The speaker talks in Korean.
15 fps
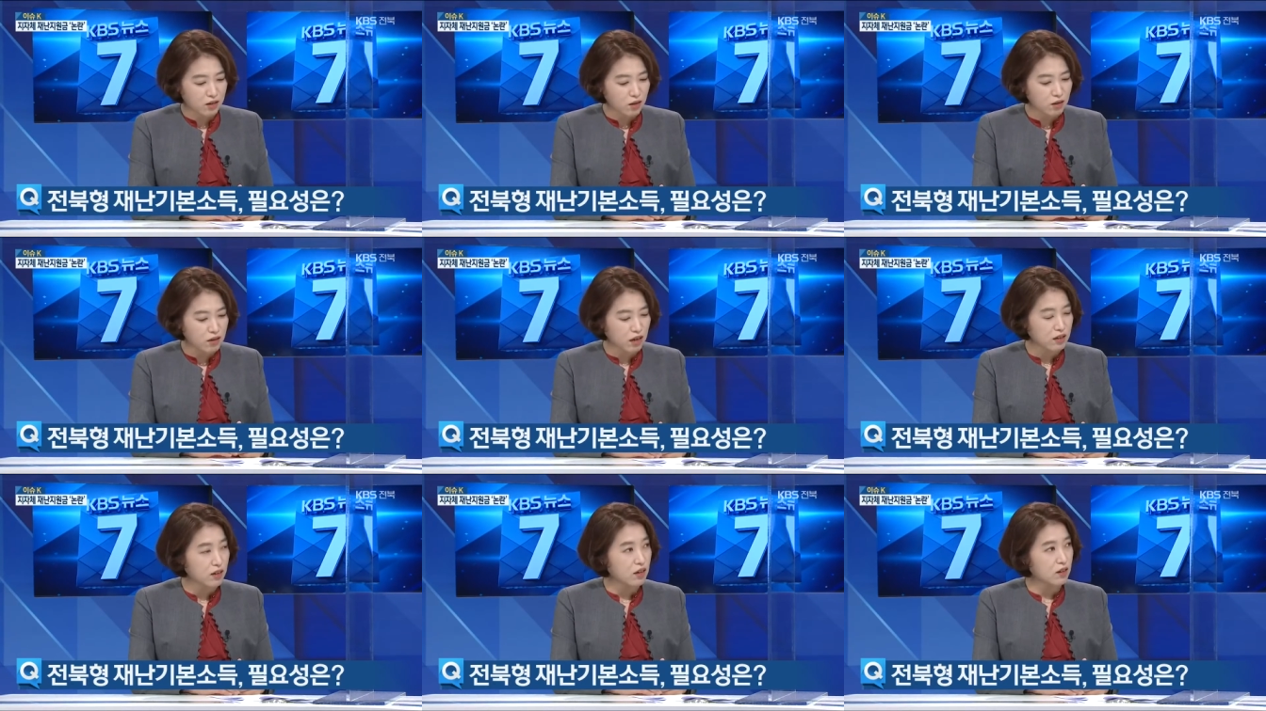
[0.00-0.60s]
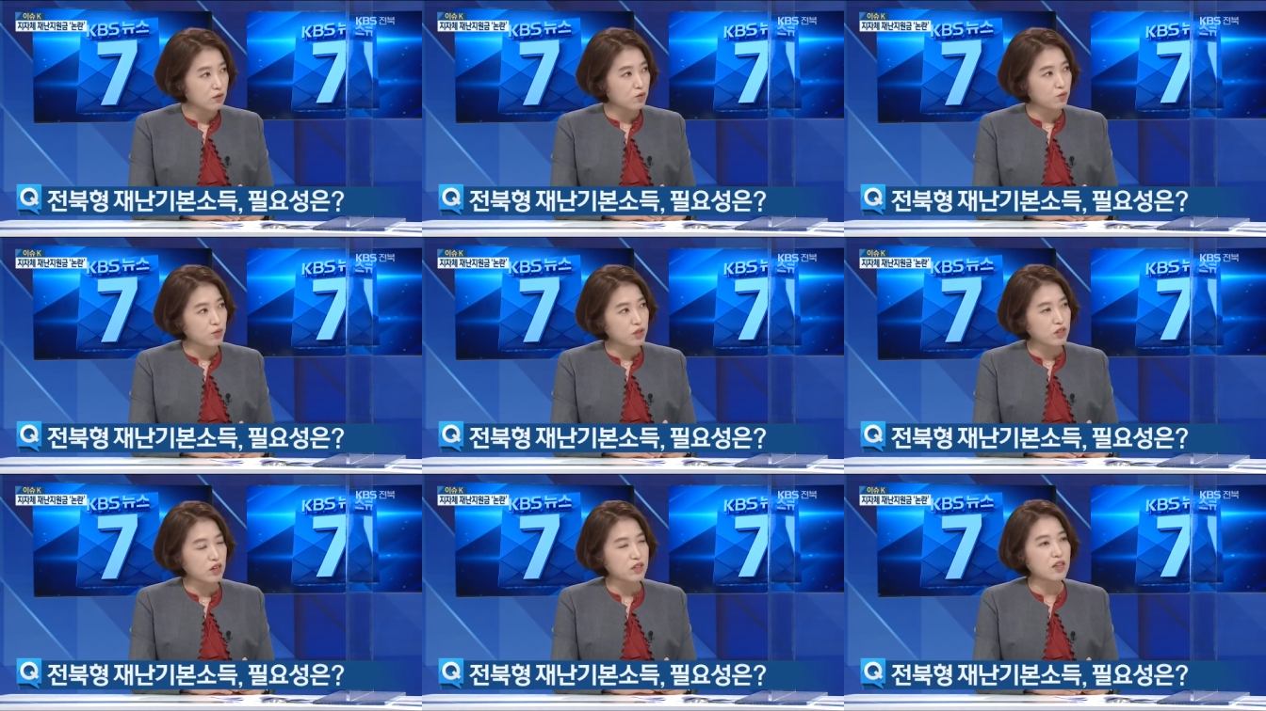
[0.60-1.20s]
끌어다가
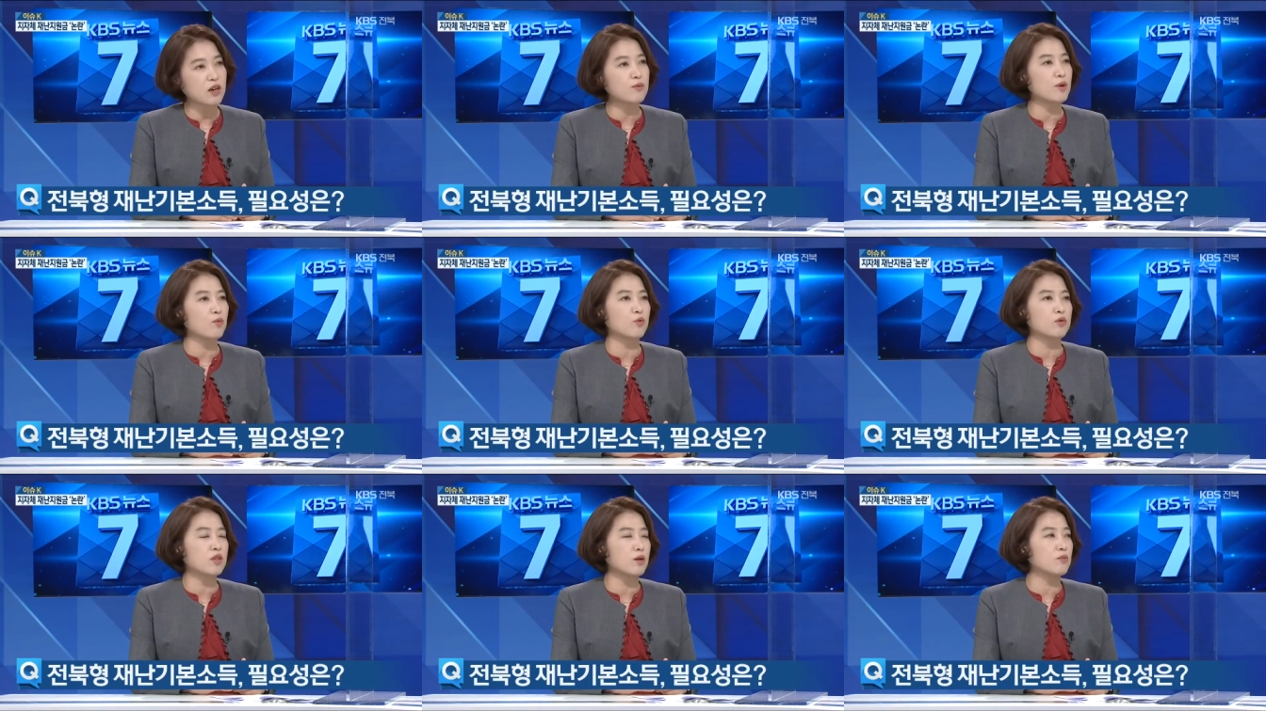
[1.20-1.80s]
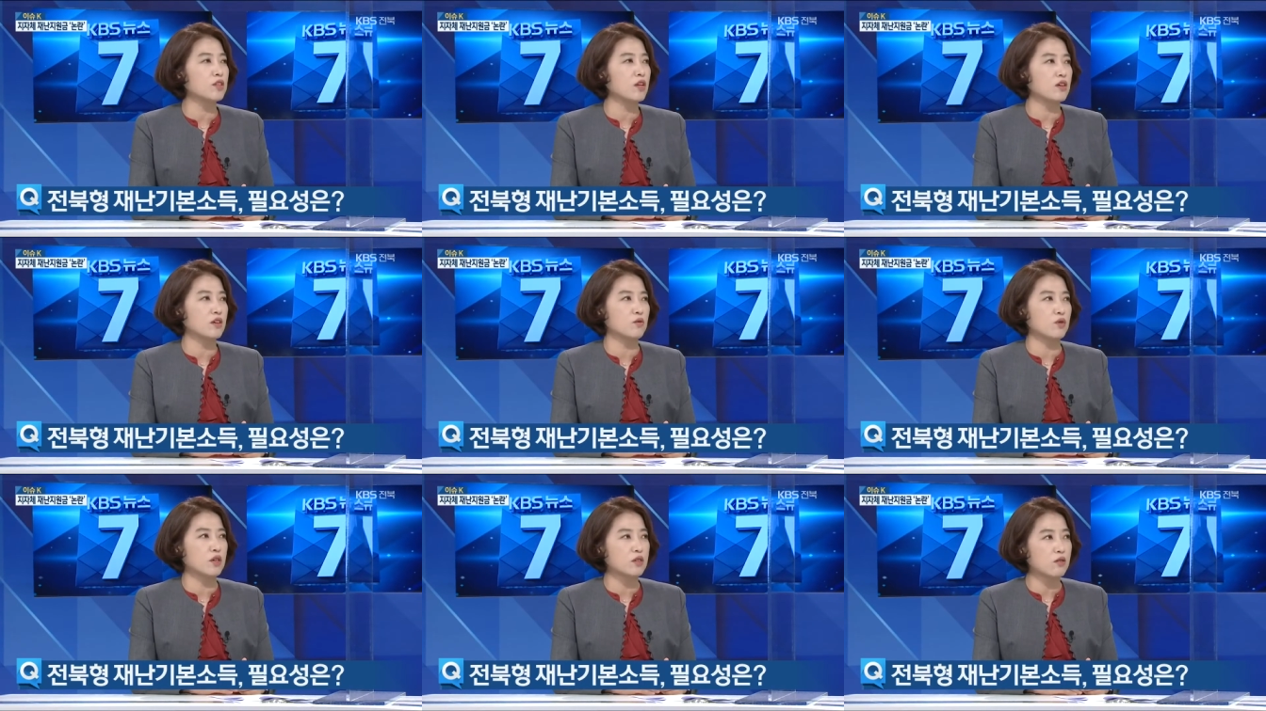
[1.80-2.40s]
주민들의 삶의 보탬이
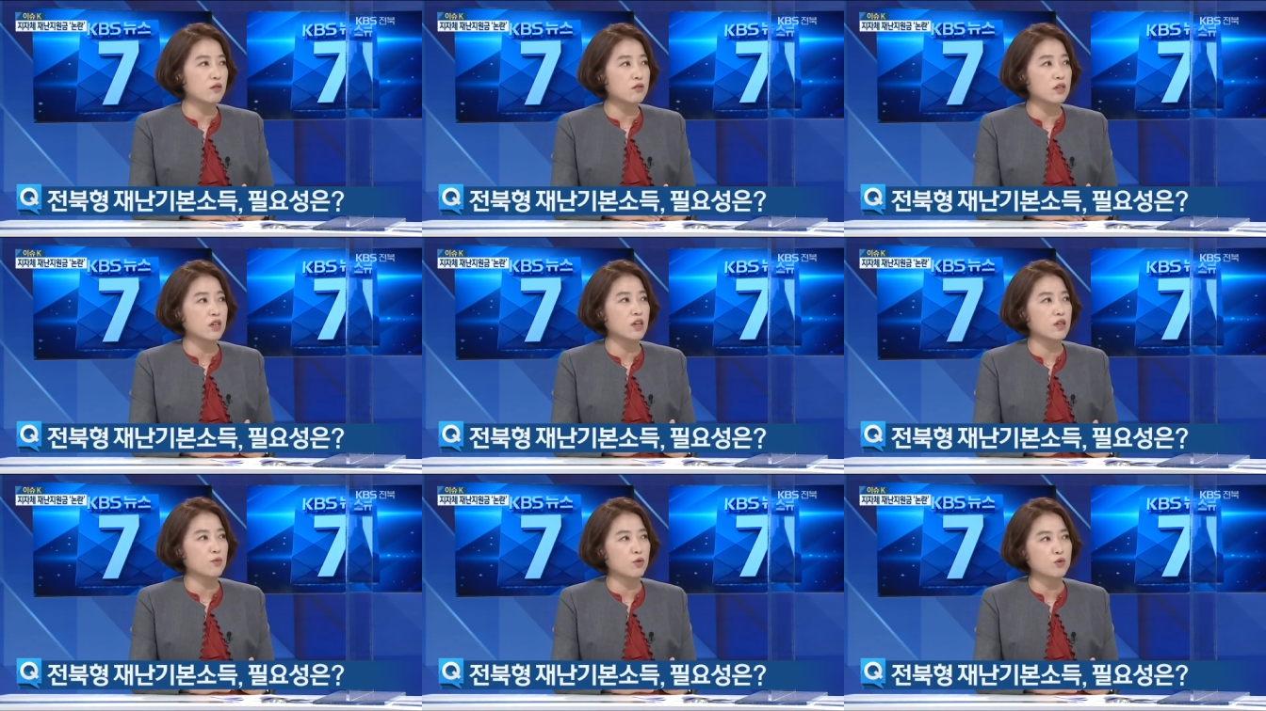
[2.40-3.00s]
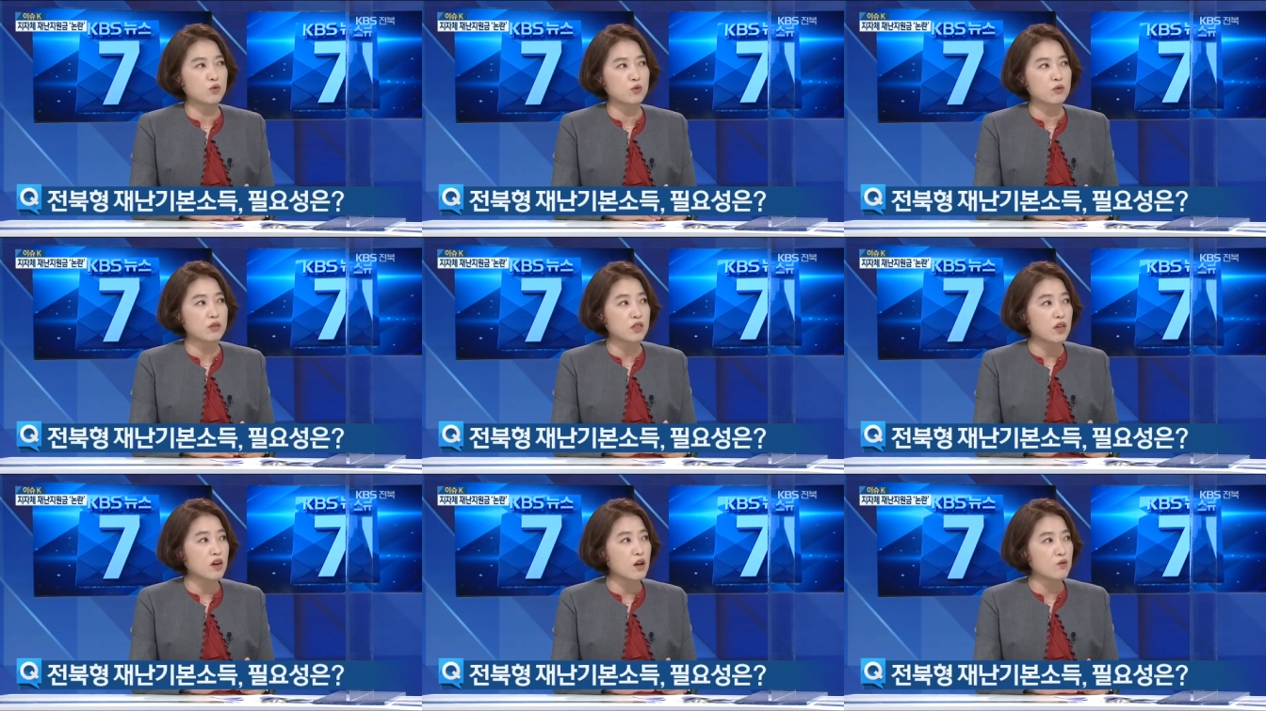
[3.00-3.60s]
되기 위해서 재난기본소득을
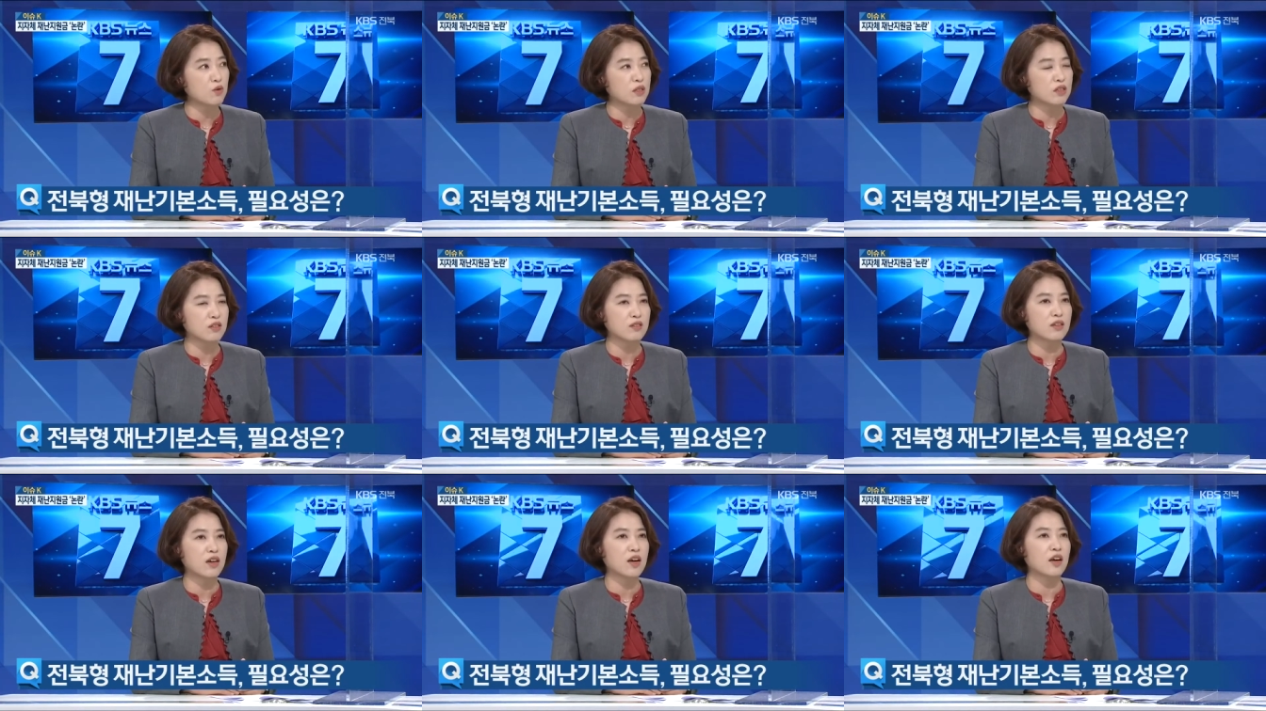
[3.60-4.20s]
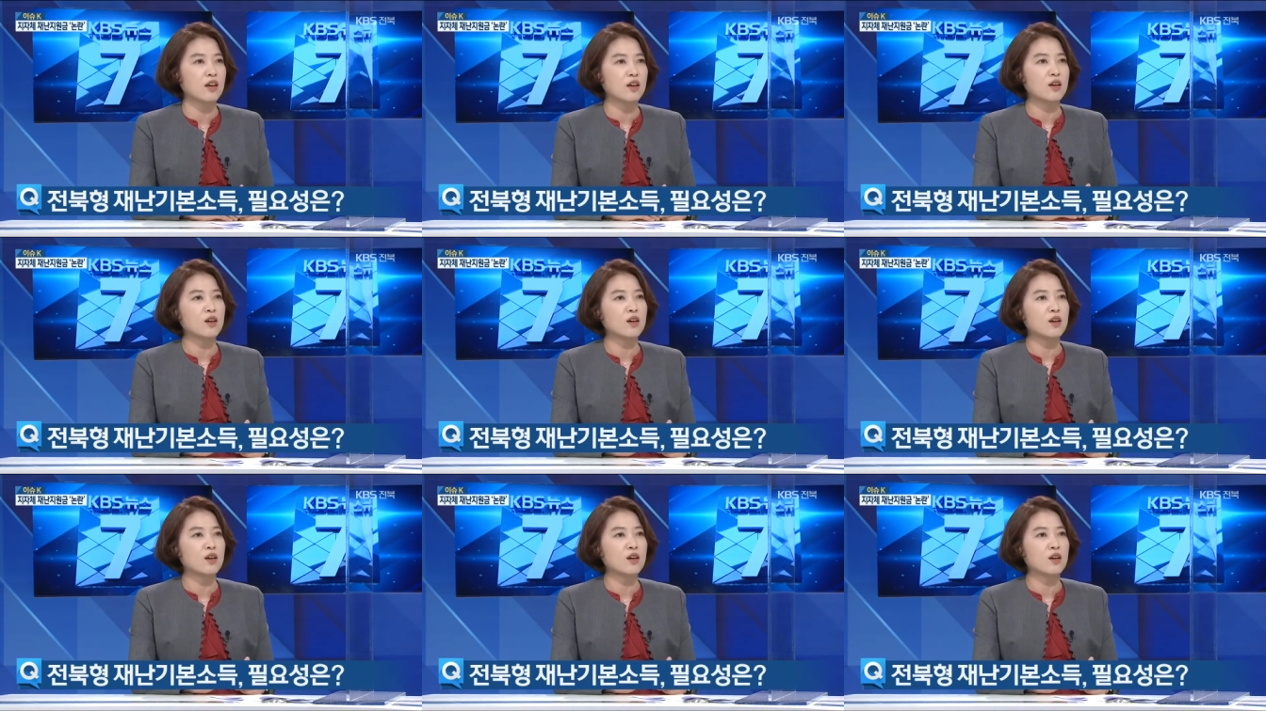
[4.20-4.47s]
시행하고 있는데